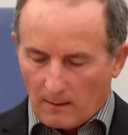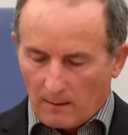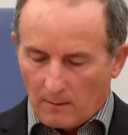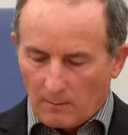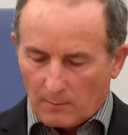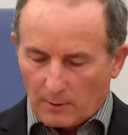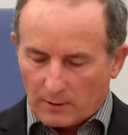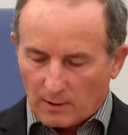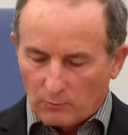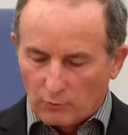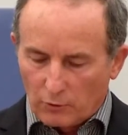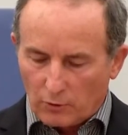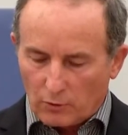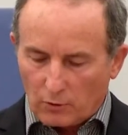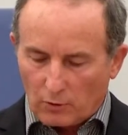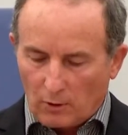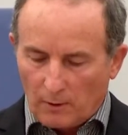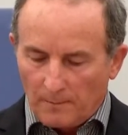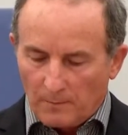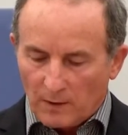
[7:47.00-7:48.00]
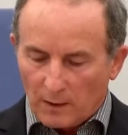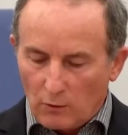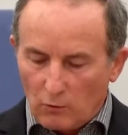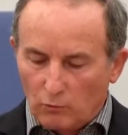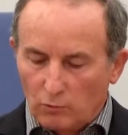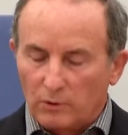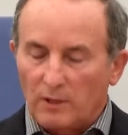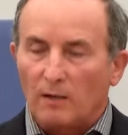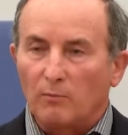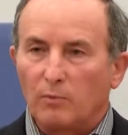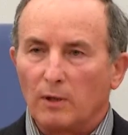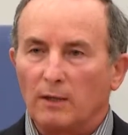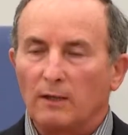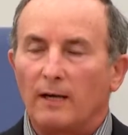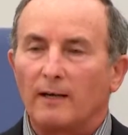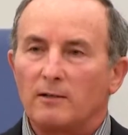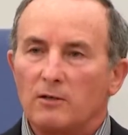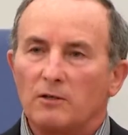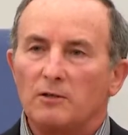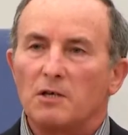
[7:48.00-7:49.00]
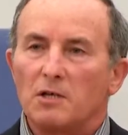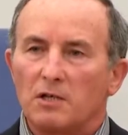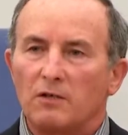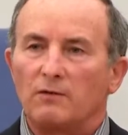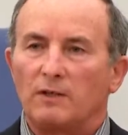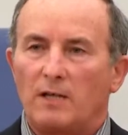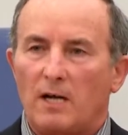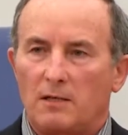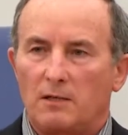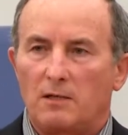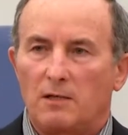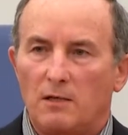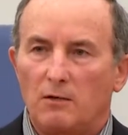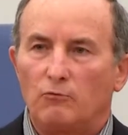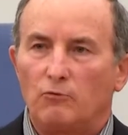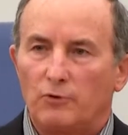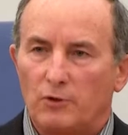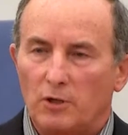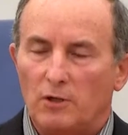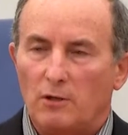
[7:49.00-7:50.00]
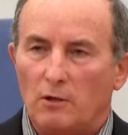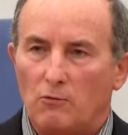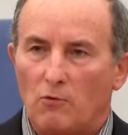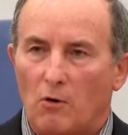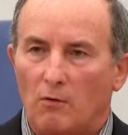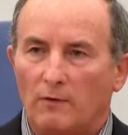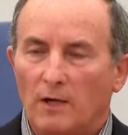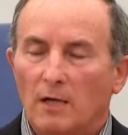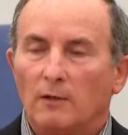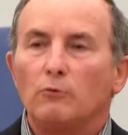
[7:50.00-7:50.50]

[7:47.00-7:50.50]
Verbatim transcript: Потому что Иуда был один из 12 учеников,